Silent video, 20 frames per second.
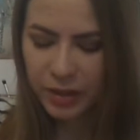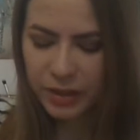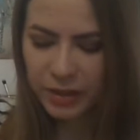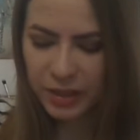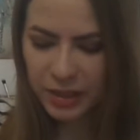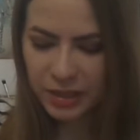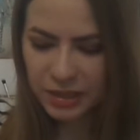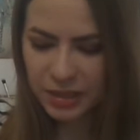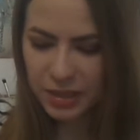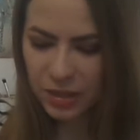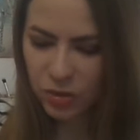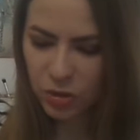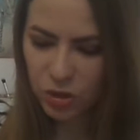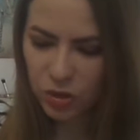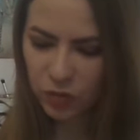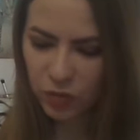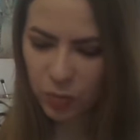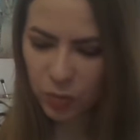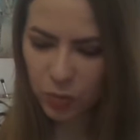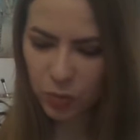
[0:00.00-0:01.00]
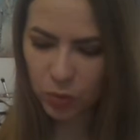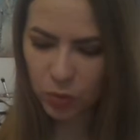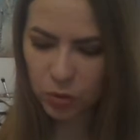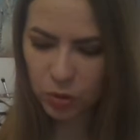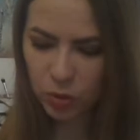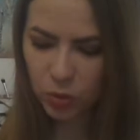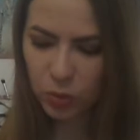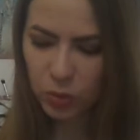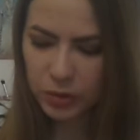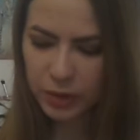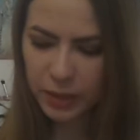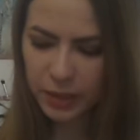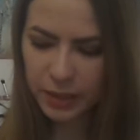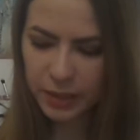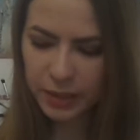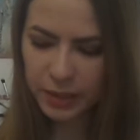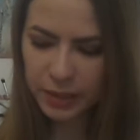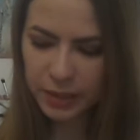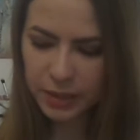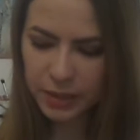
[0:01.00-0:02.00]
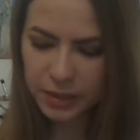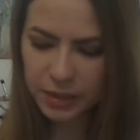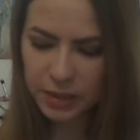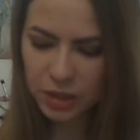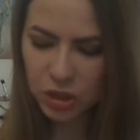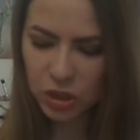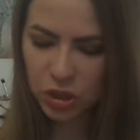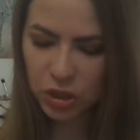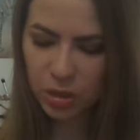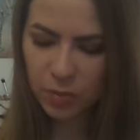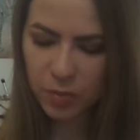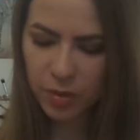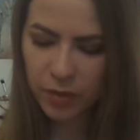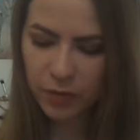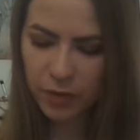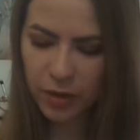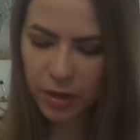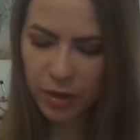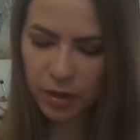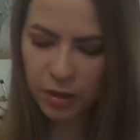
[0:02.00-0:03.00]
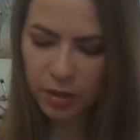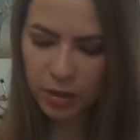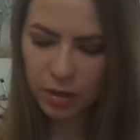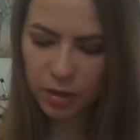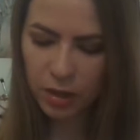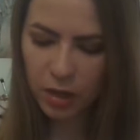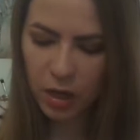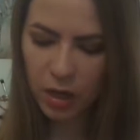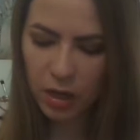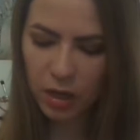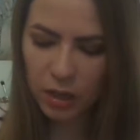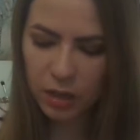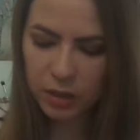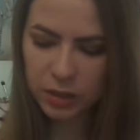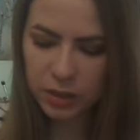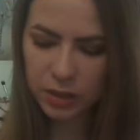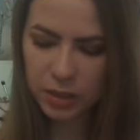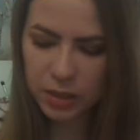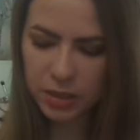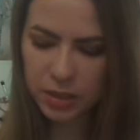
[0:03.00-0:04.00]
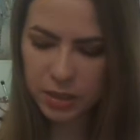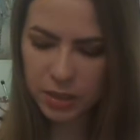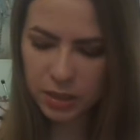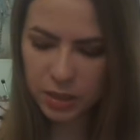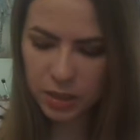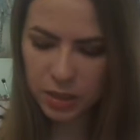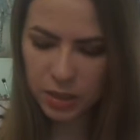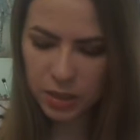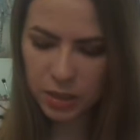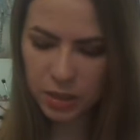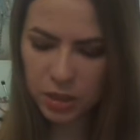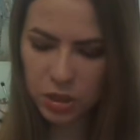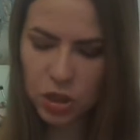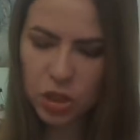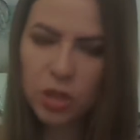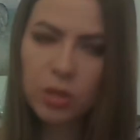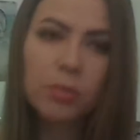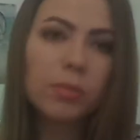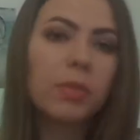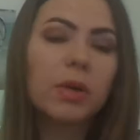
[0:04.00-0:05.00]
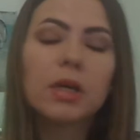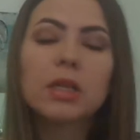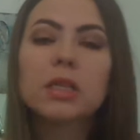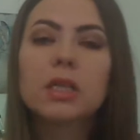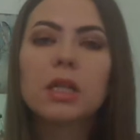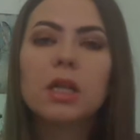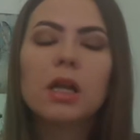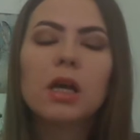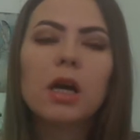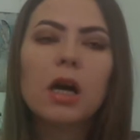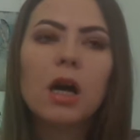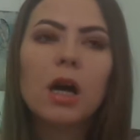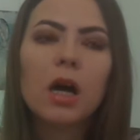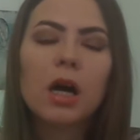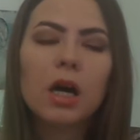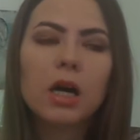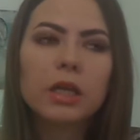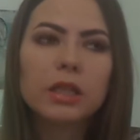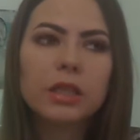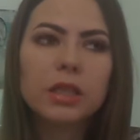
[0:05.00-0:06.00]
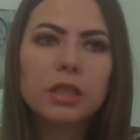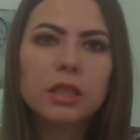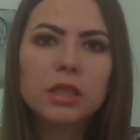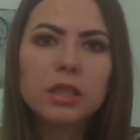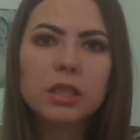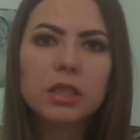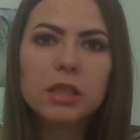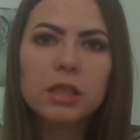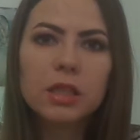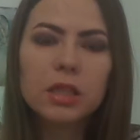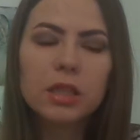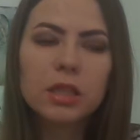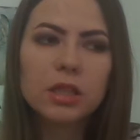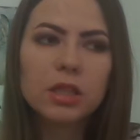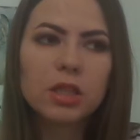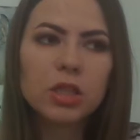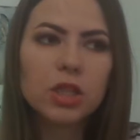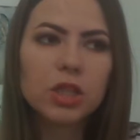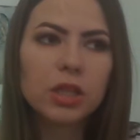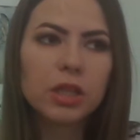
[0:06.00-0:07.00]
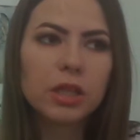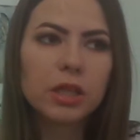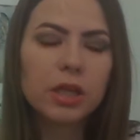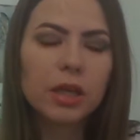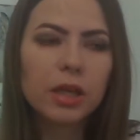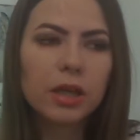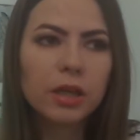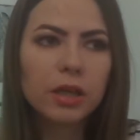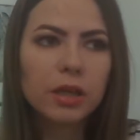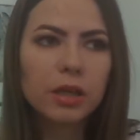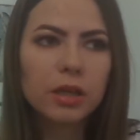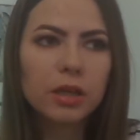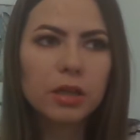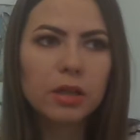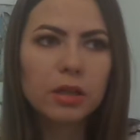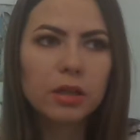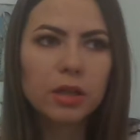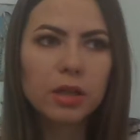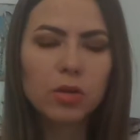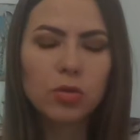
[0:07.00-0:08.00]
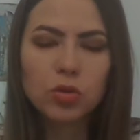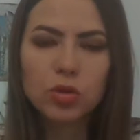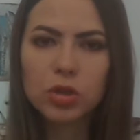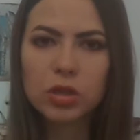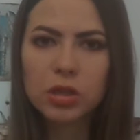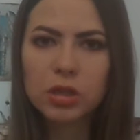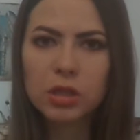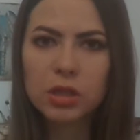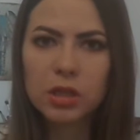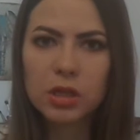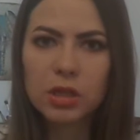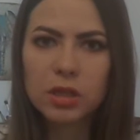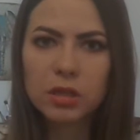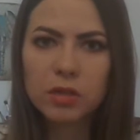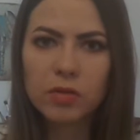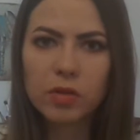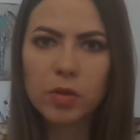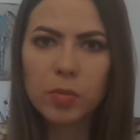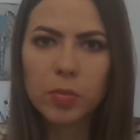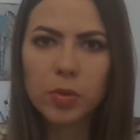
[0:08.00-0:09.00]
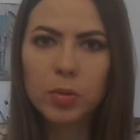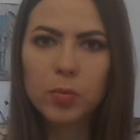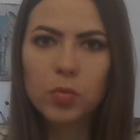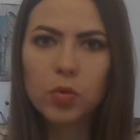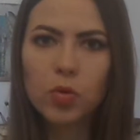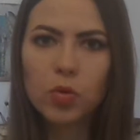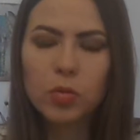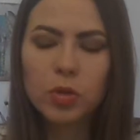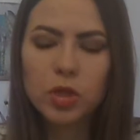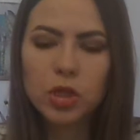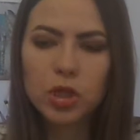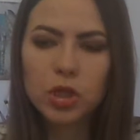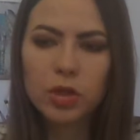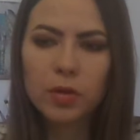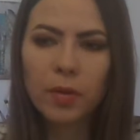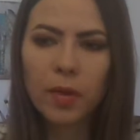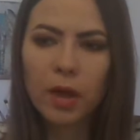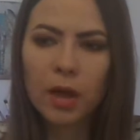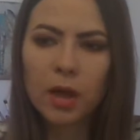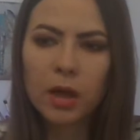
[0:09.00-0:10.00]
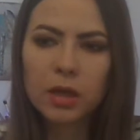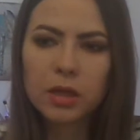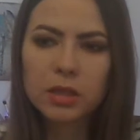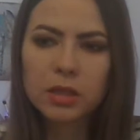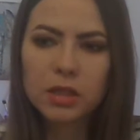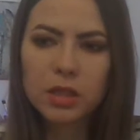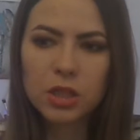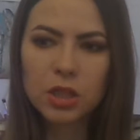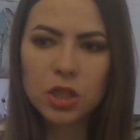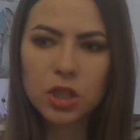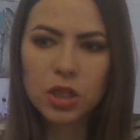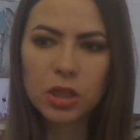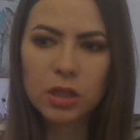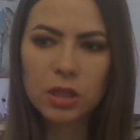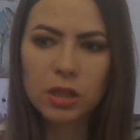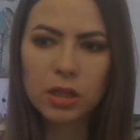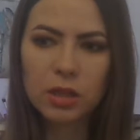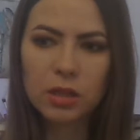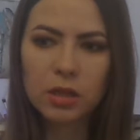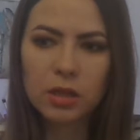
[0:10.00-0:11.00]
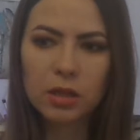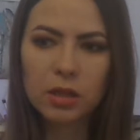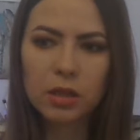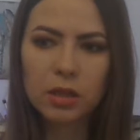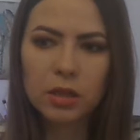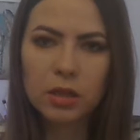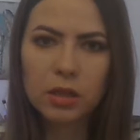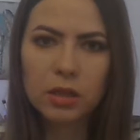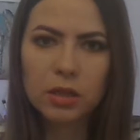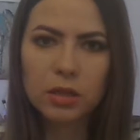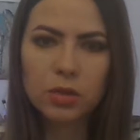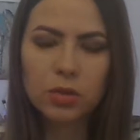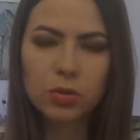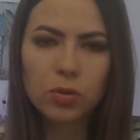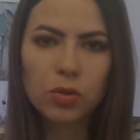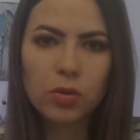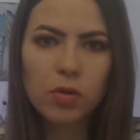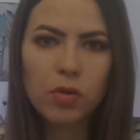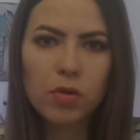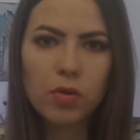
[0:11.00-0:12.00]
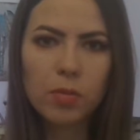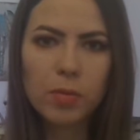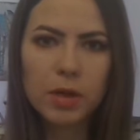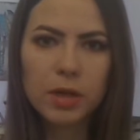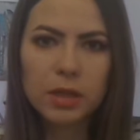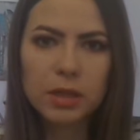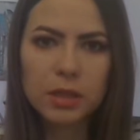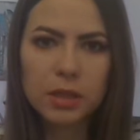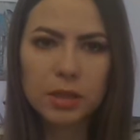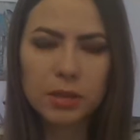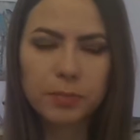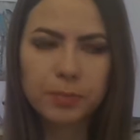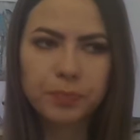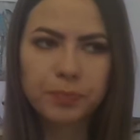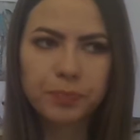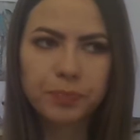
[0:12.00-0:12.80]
Так, следующий вопрос от Елены. Расскажи о бровях, как отрастила, чем мазала. Отрастила, Леночка, я их, я уже рассказывала, при помощи сначала а, касторового масла.